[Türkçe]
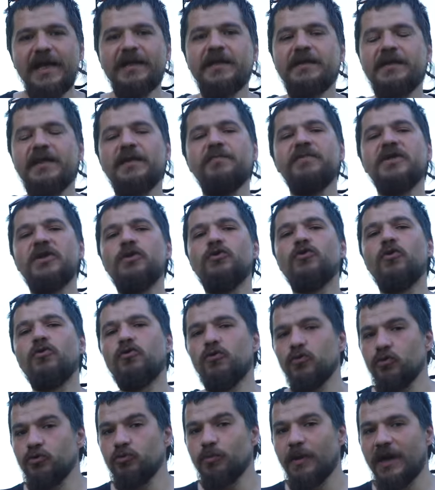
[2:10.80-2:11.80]
Yani ne bir
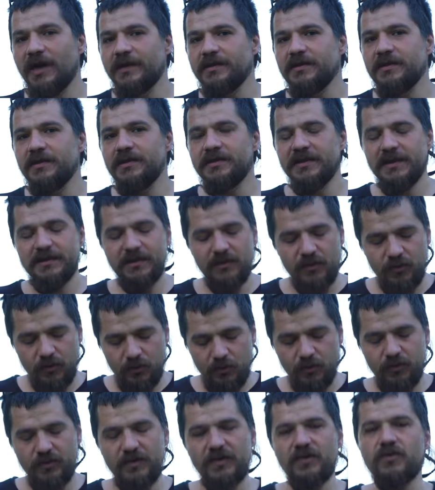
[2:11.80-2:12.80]
yokuş vardı ne de su
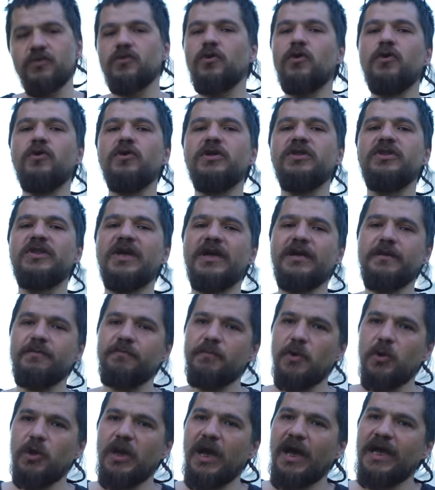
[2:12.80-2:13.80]
scooter'ı
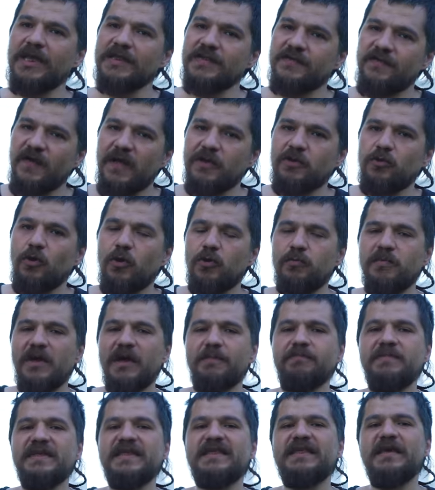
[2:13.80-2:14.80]
zorlayacak böyle asfalt
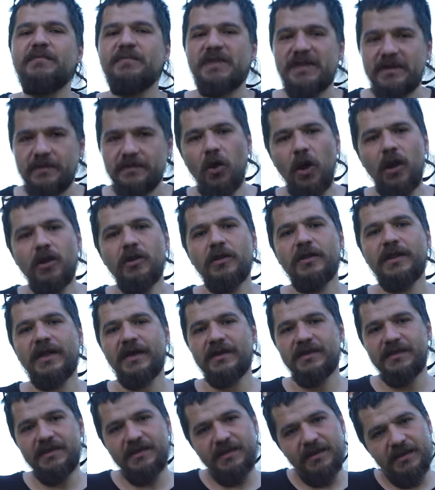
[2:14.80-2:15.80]
olmayan bir zemin. Doğal
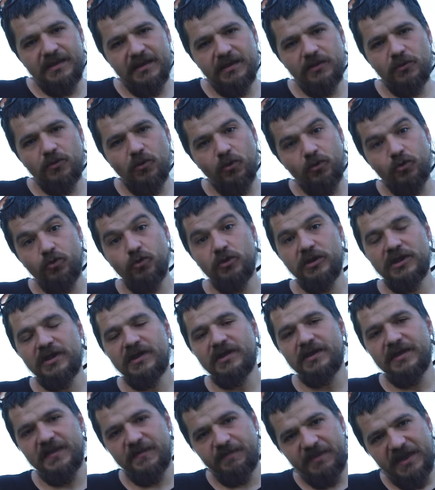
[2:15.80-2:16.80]
olarak sizin
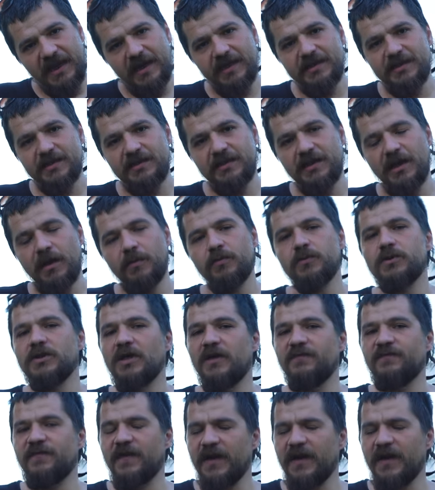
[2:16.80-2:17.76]
koşullarınız birazcık daha bundan